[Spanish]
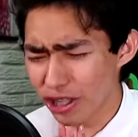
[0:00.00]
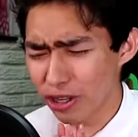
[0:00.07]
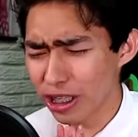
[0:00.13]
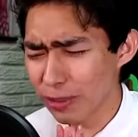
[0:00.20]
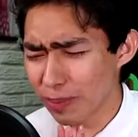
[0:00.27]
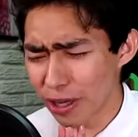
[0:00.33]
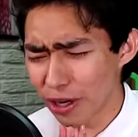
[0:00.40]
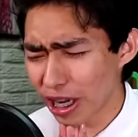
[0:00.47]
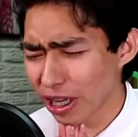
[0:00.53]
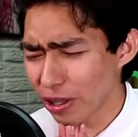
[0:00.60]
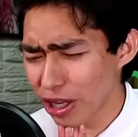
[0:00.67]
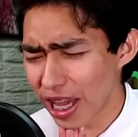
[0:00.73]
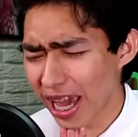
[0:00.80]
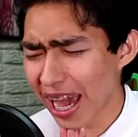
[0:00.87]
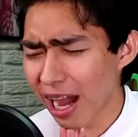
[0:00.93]
Solo espero que
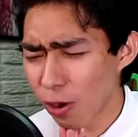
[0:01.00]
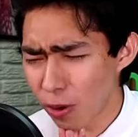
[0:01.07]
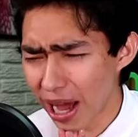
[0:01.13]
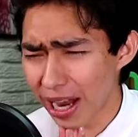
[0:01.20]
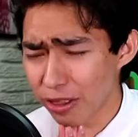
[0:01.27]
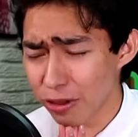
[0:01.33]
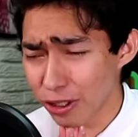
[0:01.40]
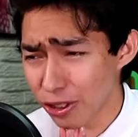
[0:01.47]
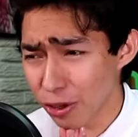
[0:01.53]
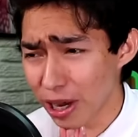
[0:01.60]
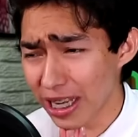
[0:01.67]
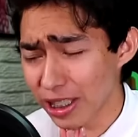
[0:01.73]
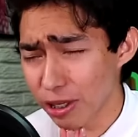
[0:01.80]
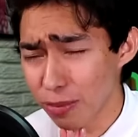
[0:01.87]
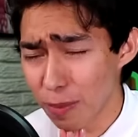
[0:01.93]
no llegue a jugar 2
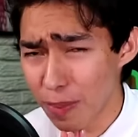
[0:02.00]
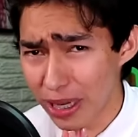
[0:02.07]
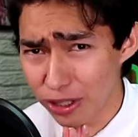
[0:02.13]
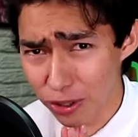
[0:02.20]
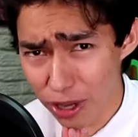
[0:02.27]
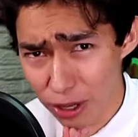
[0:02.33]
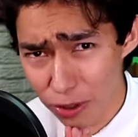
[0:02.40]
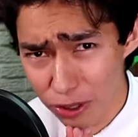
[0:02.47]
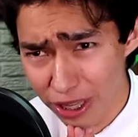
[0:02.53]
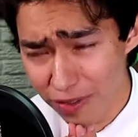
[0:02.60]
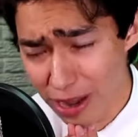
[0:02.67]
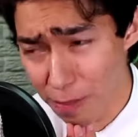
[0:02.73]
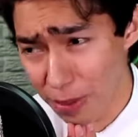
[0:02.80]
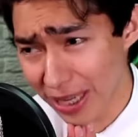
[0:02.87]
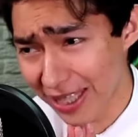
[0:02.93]
horas como pasó en un nivel